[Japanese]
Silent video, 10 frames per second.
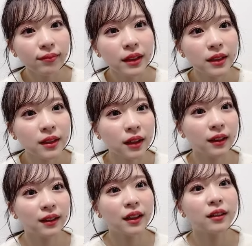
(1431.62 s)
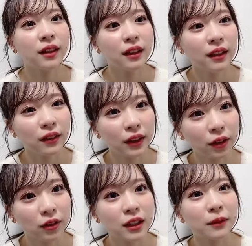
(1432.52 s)
めっちゃ楽屋では
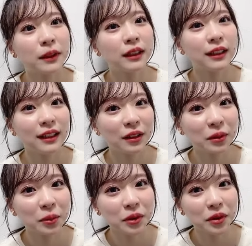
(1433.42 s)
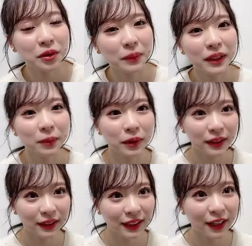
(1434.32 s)
よく喋ってて面白いまあでも
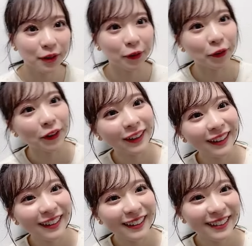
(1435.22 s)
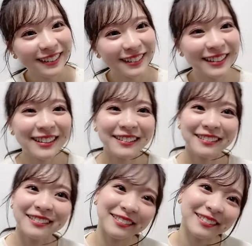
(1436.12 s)
結構なんだ
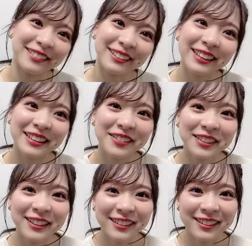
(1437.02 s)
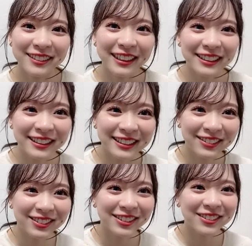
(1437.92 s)
ろうステージでも結構素な
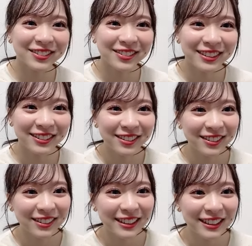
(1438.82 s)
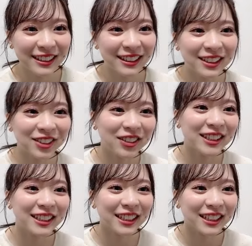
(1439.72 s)
状況状況とか時が増え
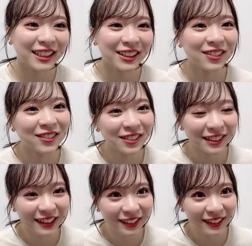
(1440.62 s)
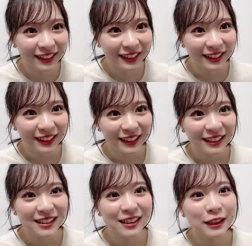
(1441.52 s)
てきたなって思うけど
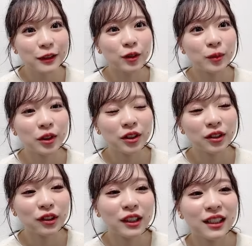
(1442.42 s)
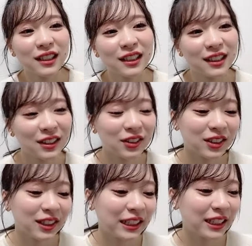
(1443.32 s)
実はすごい面白いの
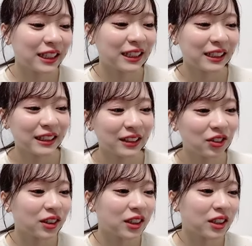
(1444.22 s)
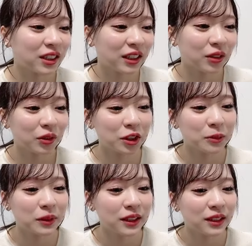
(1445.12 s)
でねこっから楽
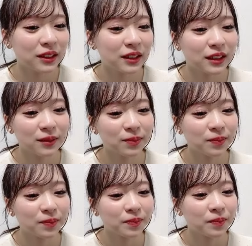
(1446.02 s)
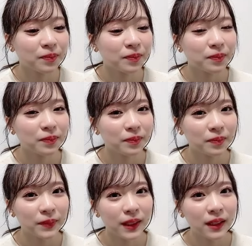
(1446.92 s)
しみですし
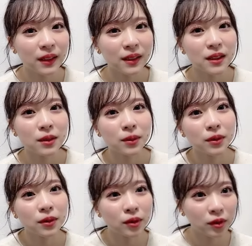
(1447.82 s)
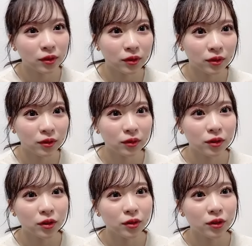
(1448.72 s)
ねダンスもどんどん
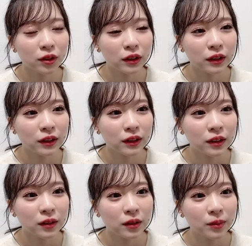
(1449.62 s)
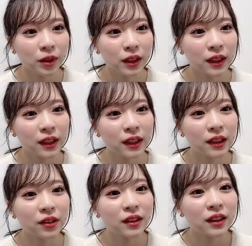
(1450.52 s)
こう向き合っ
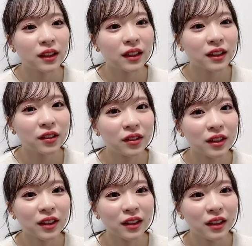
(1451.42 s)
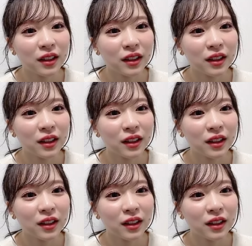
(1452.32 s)
てるんだなっていうのが